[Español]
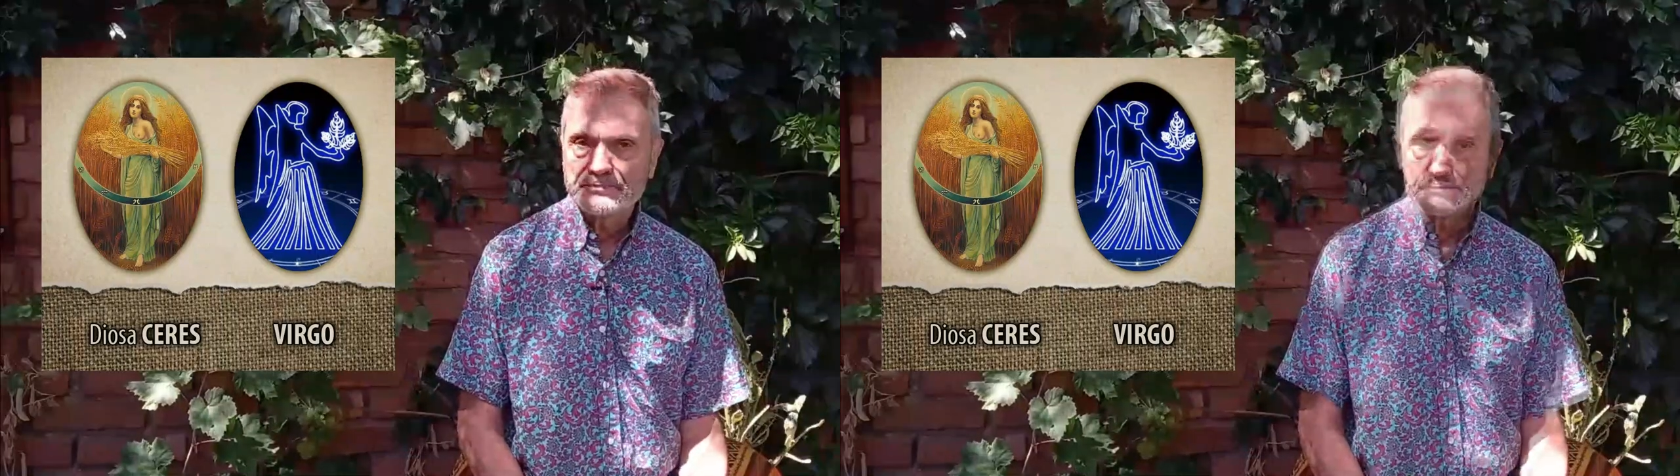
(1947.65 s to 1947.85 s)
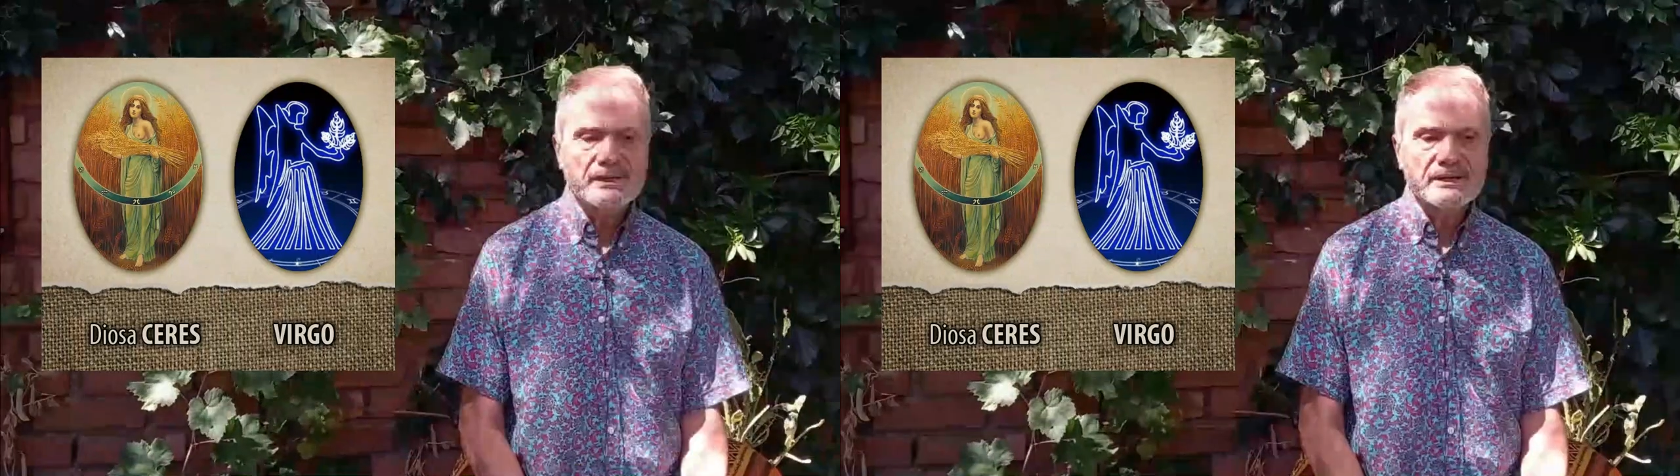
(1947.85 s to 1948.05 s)

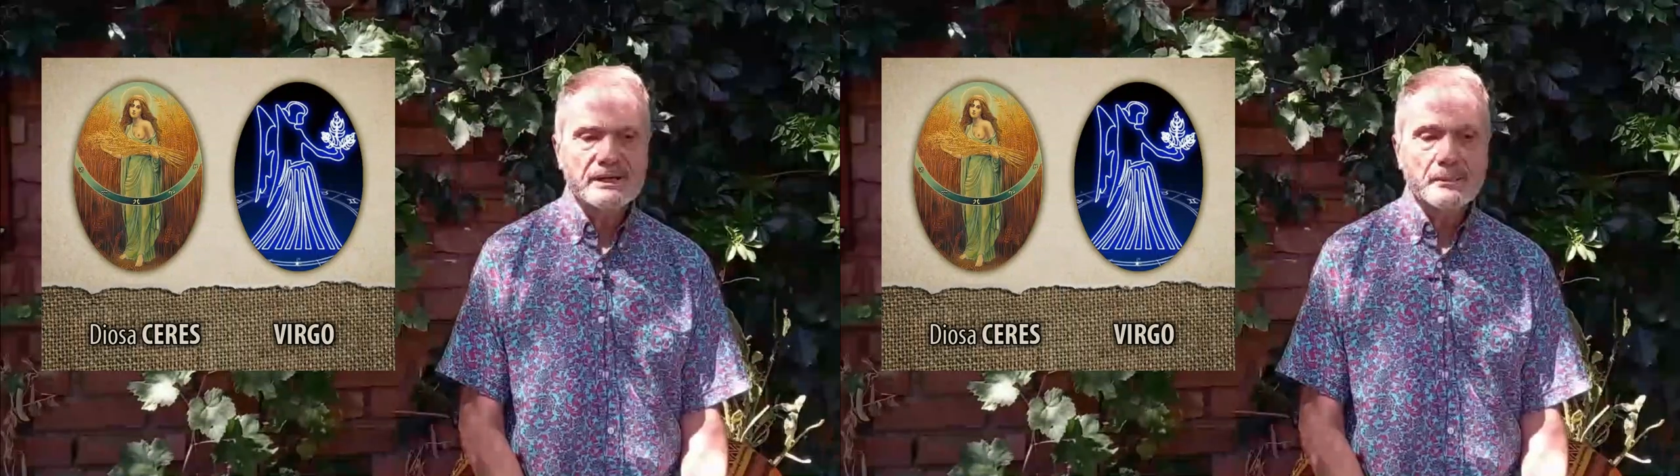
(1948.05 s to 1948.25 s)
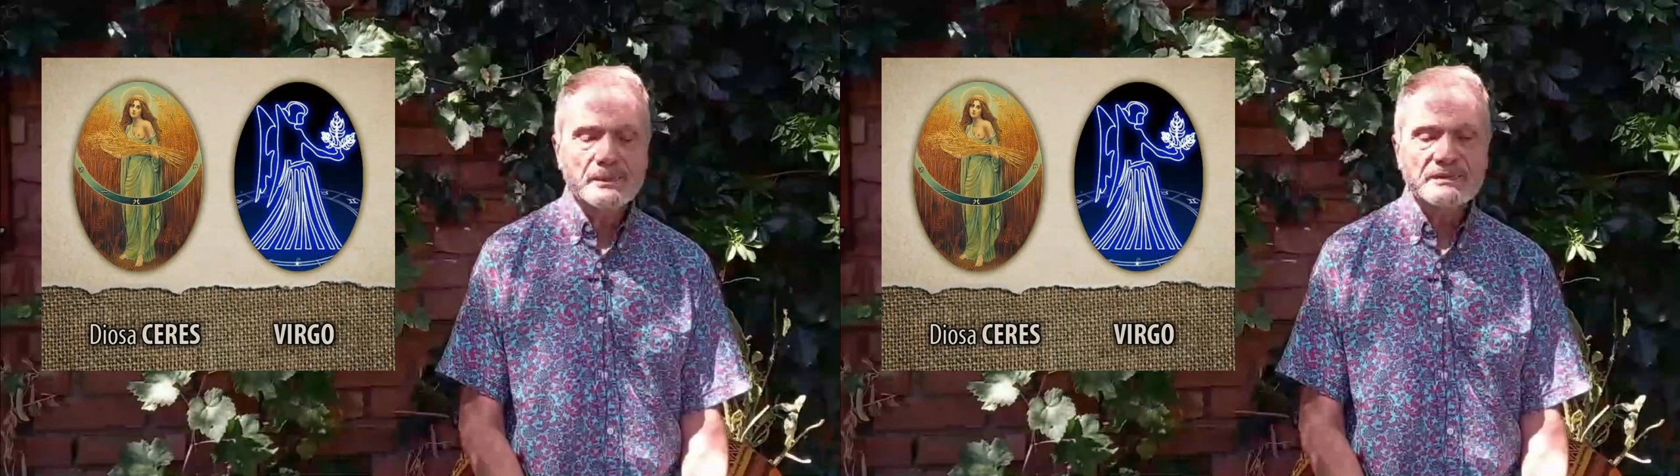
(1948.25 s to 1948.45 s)
eh,
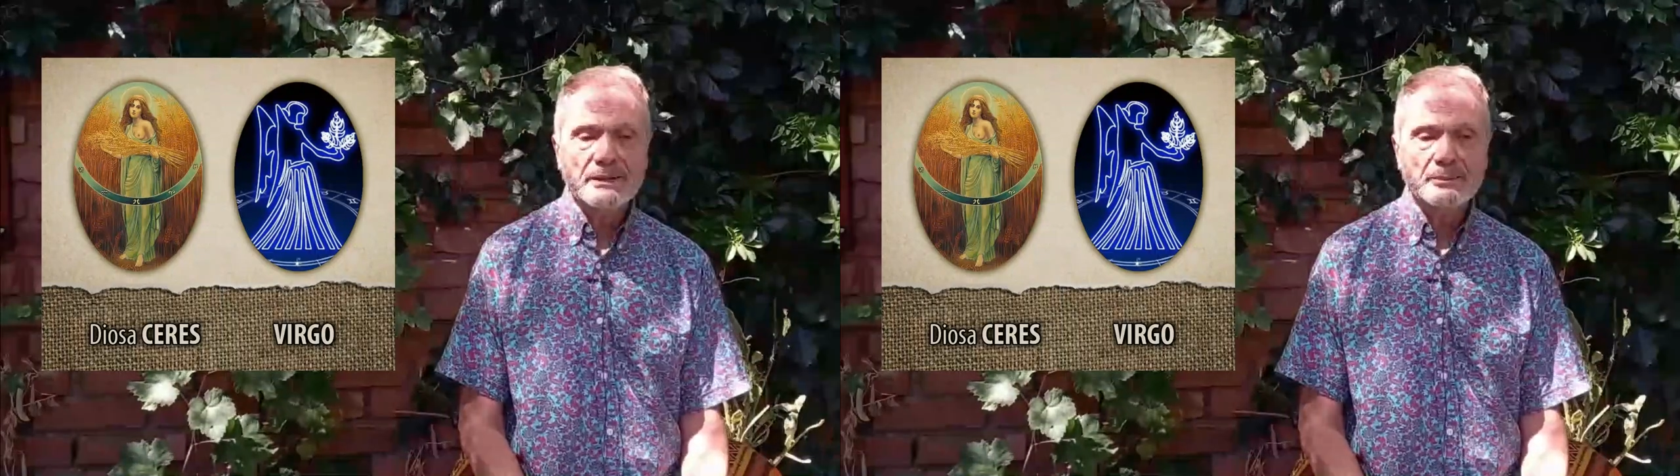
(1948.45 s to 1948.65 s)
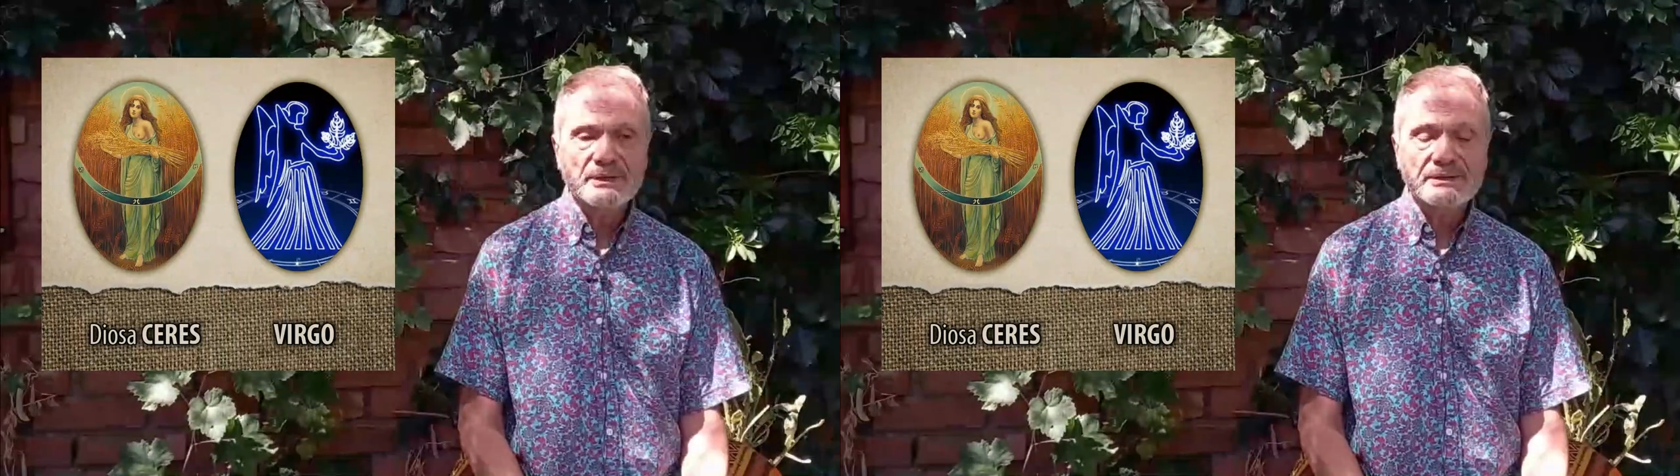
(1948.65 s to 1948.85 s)

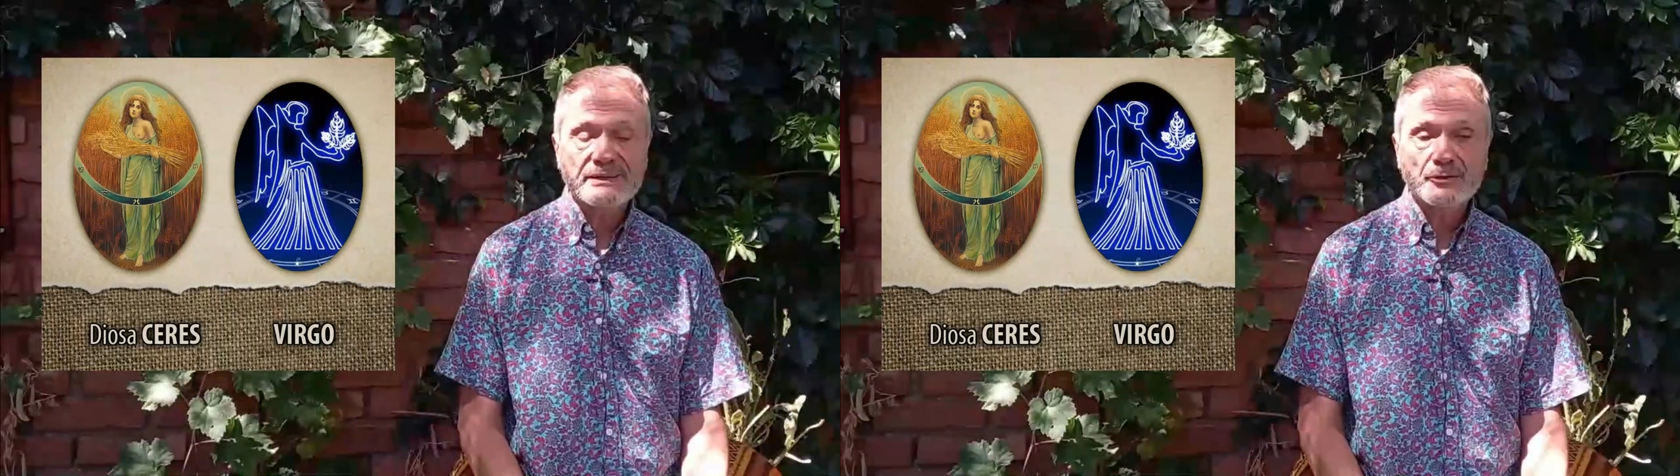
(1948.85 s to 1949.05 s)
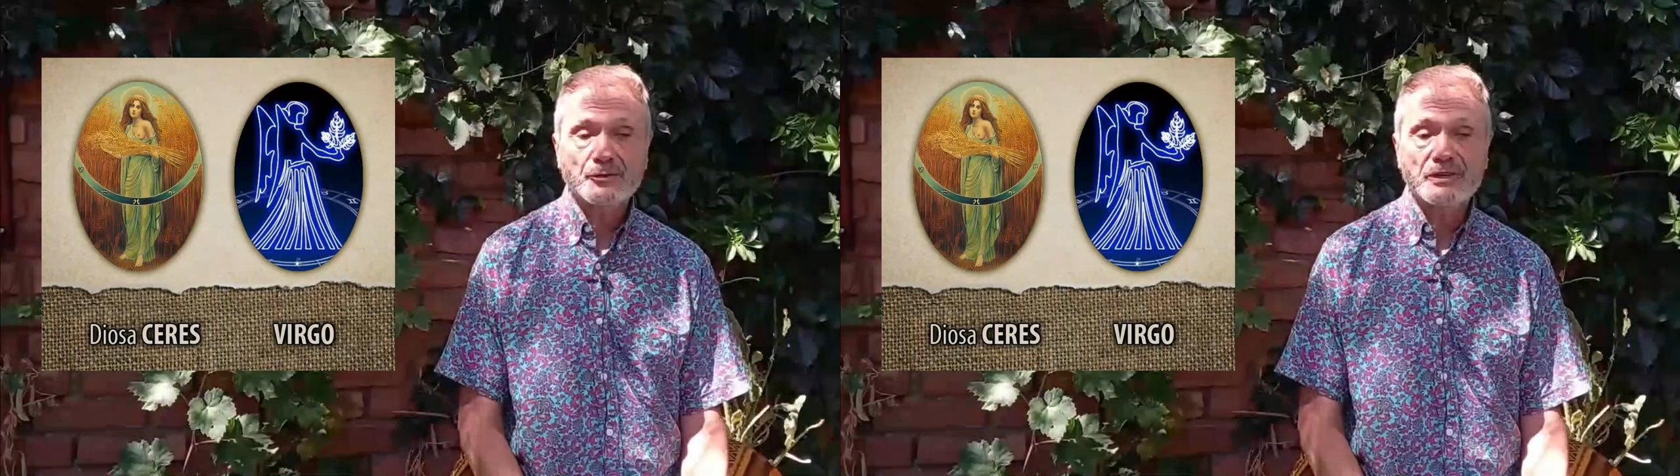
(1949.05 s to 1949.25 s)
especialmente
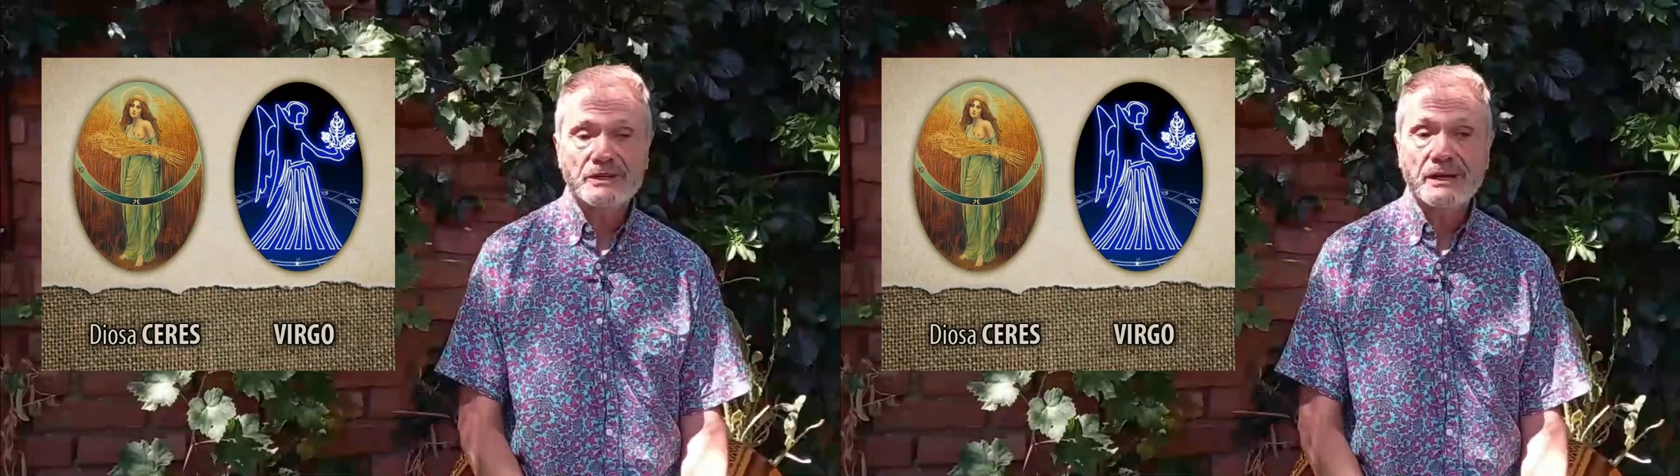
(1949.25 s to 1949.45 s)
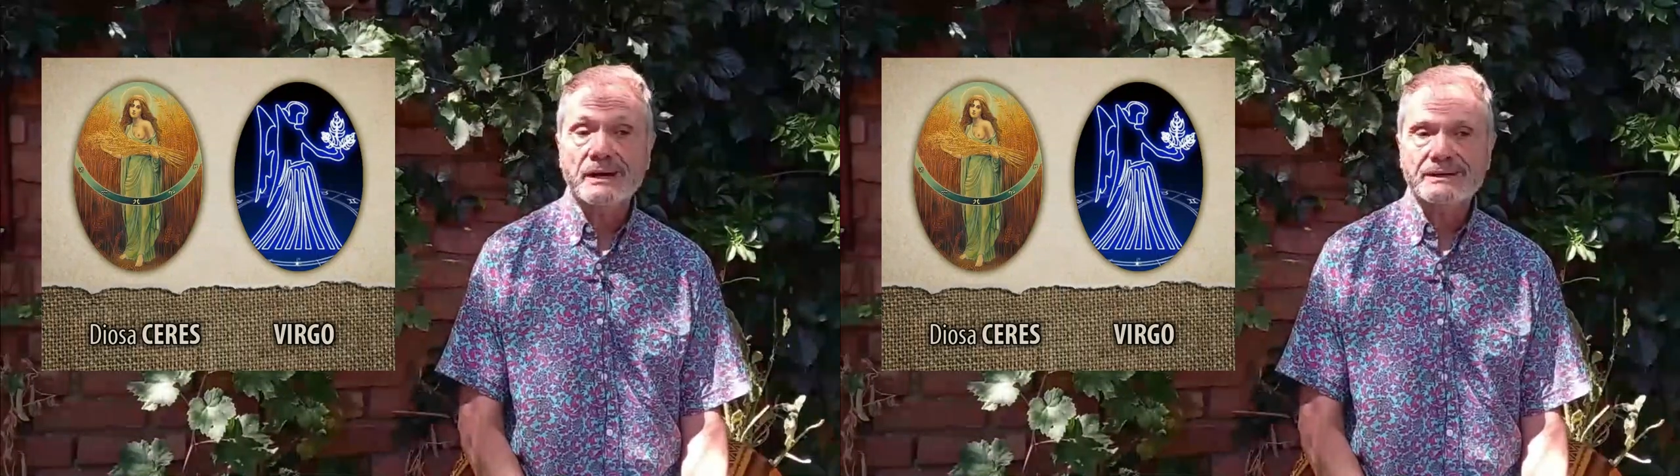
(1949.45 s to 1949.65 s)
los
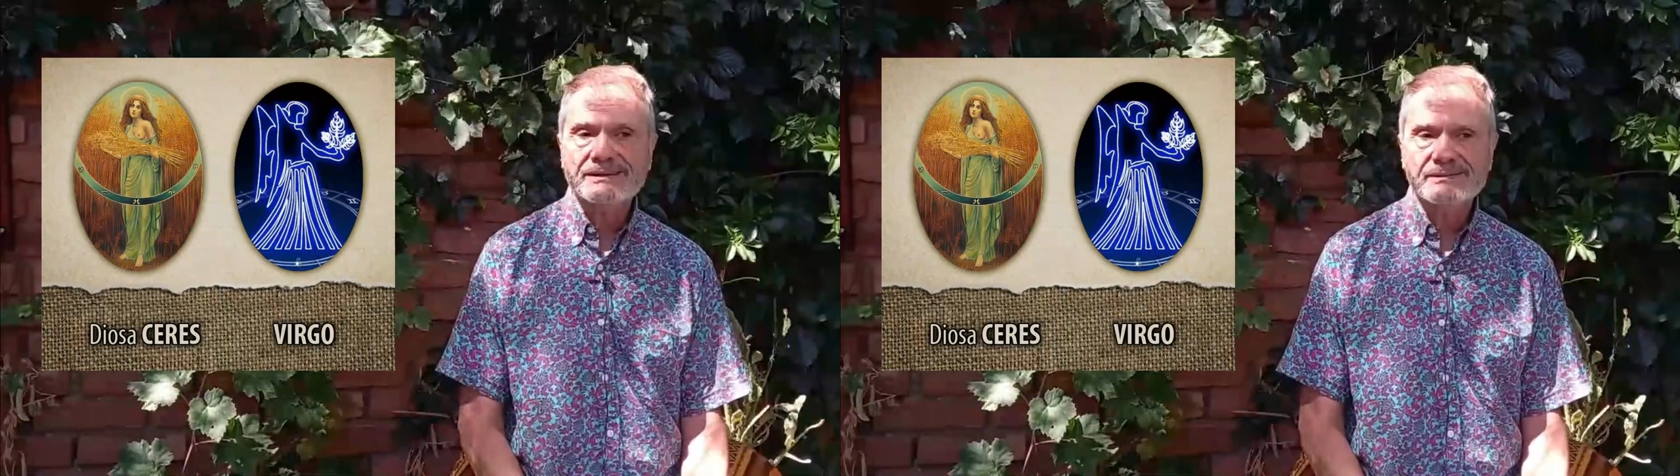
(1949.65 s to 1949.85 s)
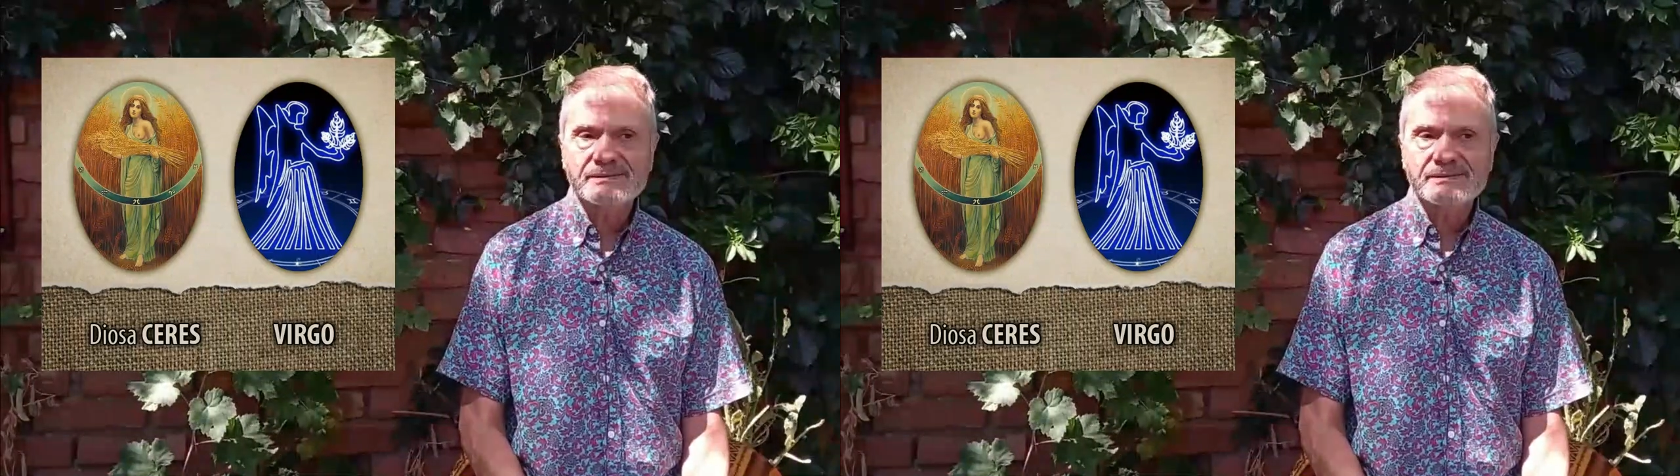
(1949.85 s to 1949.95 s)
cereales